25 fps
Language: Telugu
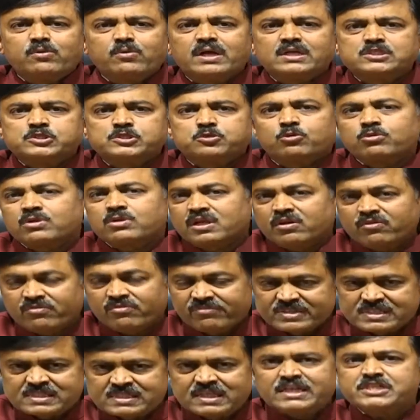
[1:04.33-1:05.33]
కూడా చూడటం
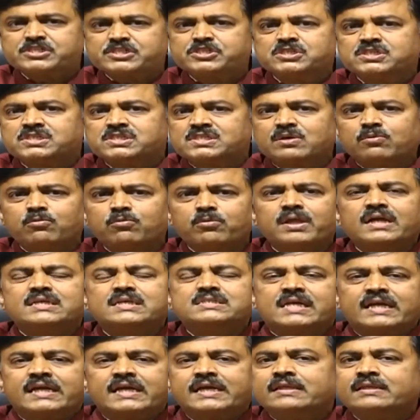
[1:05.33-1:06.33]
విశ్లేషించడం కూడా
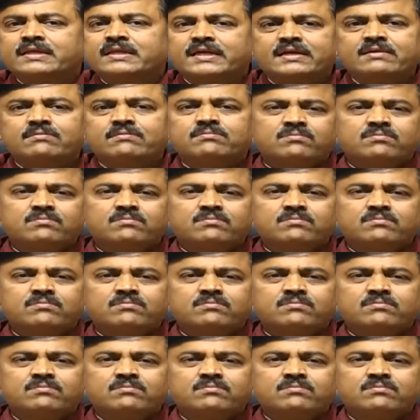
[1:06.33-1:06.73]
జరిగింది